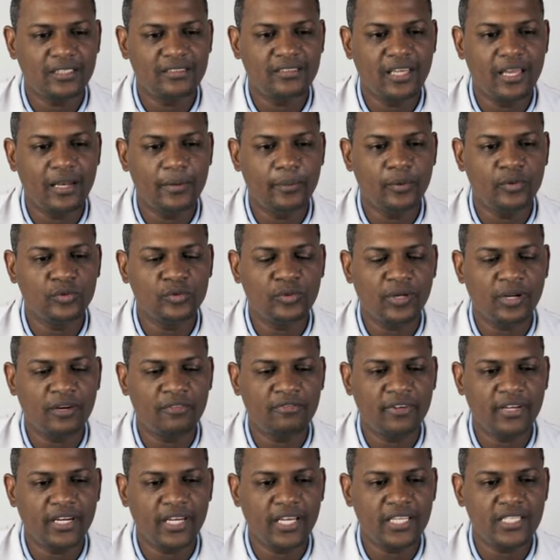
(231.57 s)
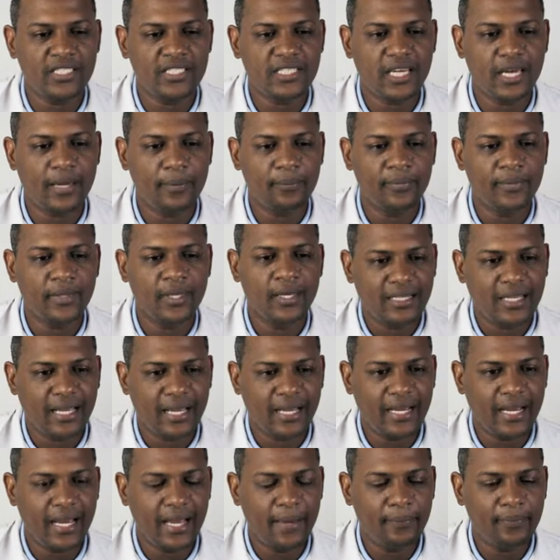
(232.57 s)
ese es el punto de referencia
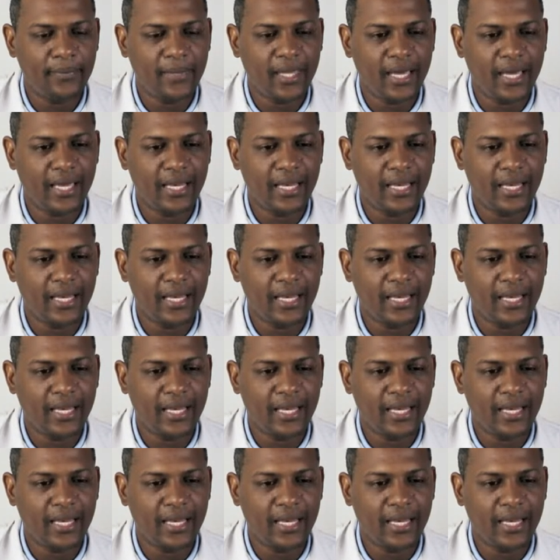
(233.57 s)
acá,